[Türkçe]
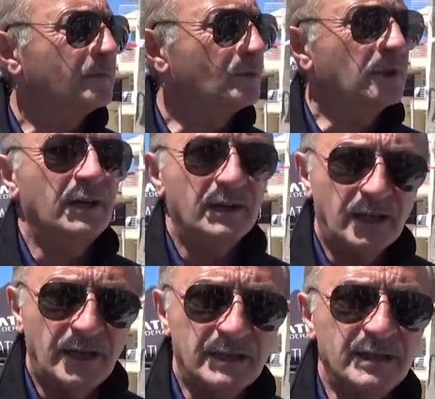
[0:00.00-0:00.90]
bu da
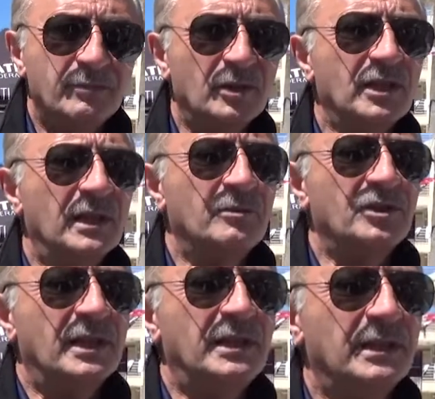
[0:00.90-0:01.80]
gayet başarılı bir
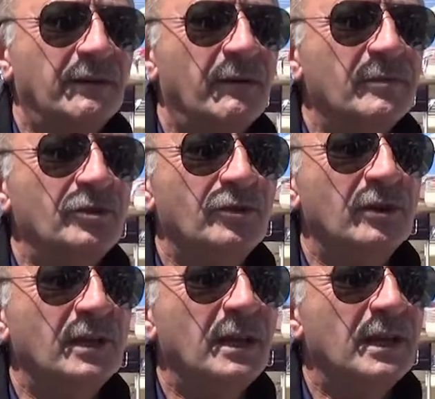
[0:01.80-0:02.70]
şekilde devam ediyor.
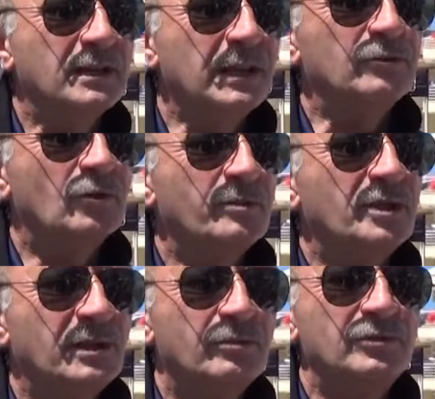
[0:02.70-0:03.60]
Sanıyorum
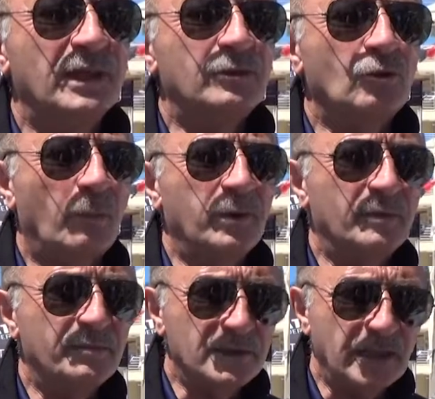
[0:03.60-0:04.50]
işte bunların
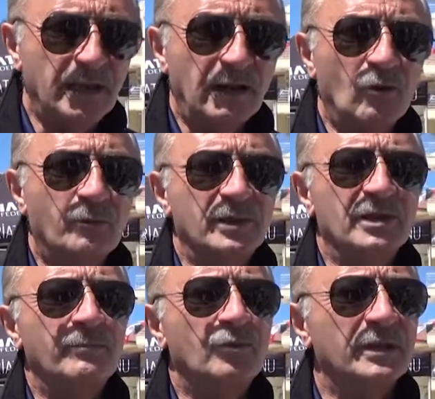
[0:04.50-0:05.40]
toplamı bize Avrupa
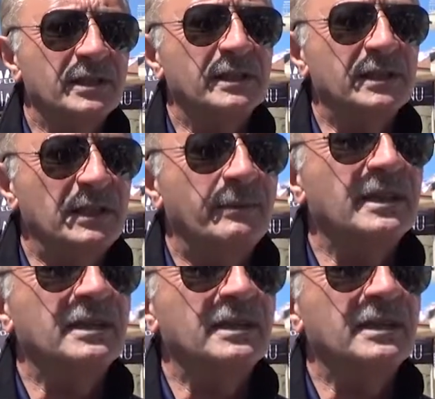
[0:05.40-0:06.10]
Şampiyonası'nı Didim'e